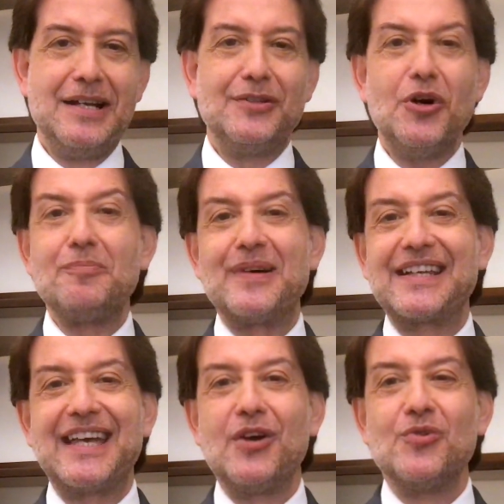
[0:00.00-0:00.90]
non
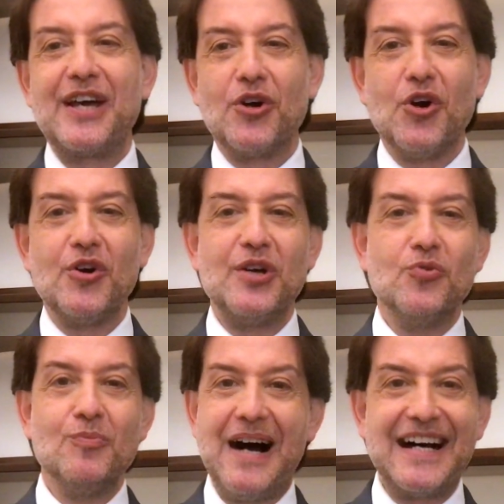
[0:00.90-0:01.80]
perché è un eroe,
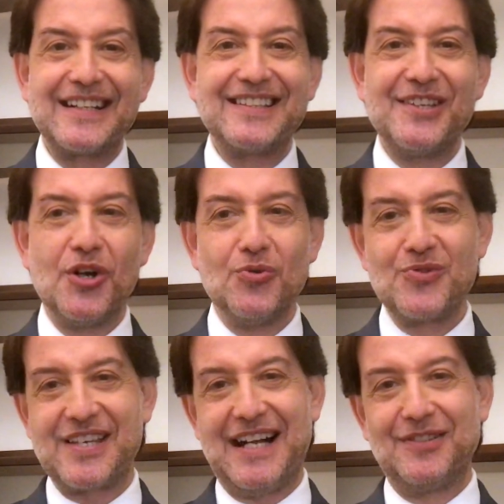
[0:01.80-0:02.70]
un martire o un
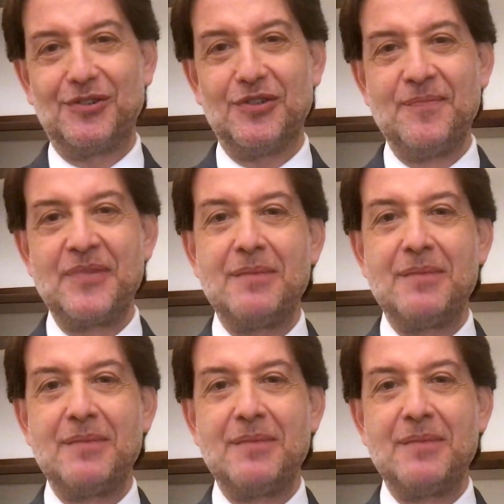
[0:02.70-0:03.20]
santo,